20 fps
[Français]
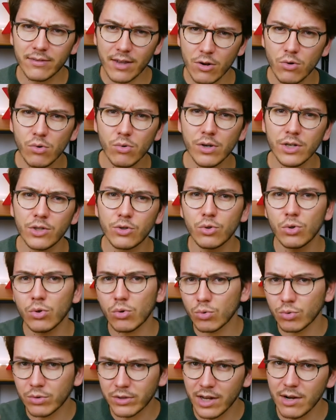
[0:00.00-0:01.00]
telle
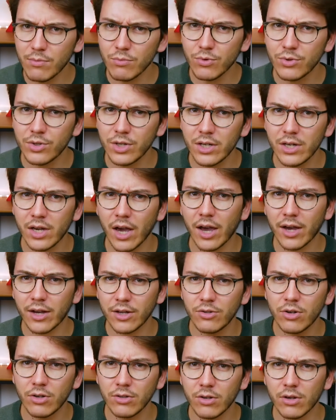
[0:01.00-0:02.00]
nourriture ou telle musique à
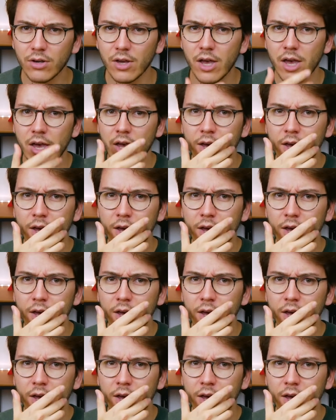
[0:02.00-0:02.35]
un autre